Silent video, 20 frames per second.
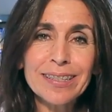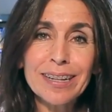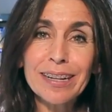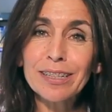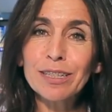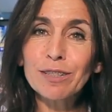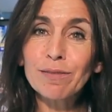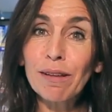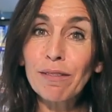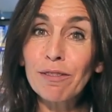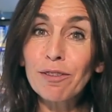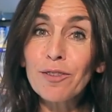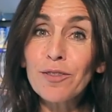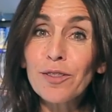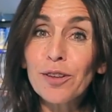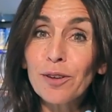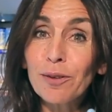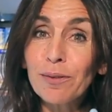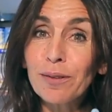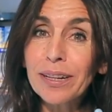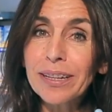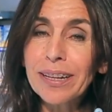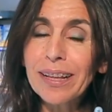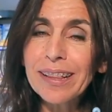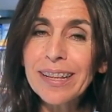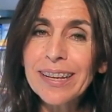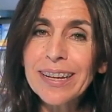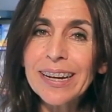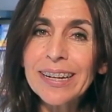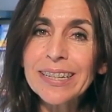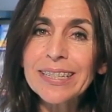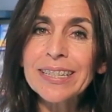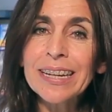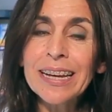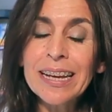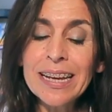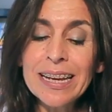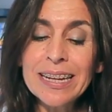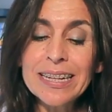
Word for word: satisfacción de 90 días.